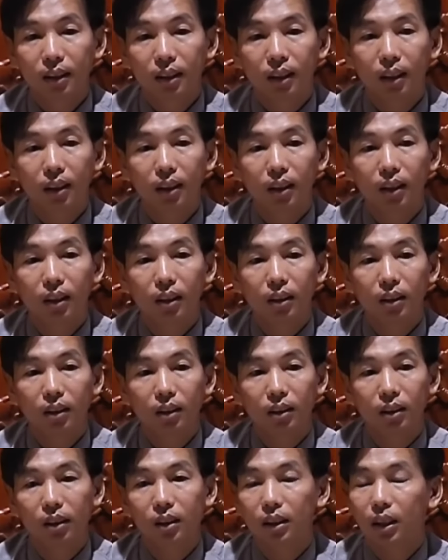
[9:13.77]
đó
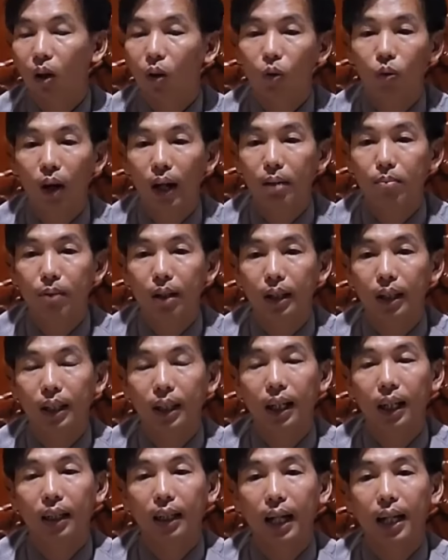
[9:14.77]
ờ, chứ đâu phải mà
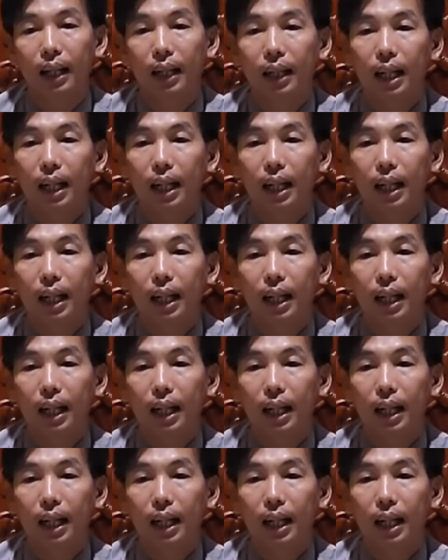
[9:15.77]
đi lên đây